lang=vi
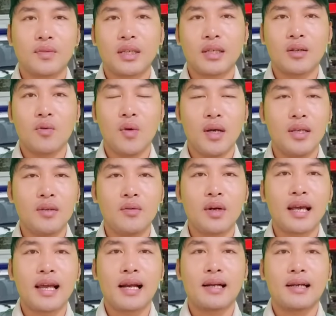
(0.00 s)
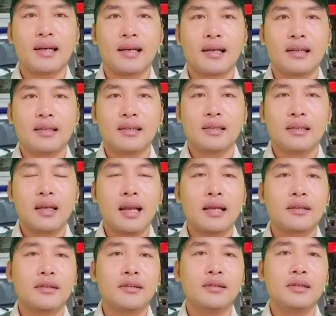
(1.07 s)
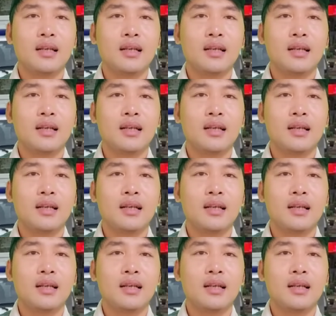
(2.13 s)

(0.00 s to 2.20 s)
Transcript: cái ngụ ý của lan là đinh lan chưa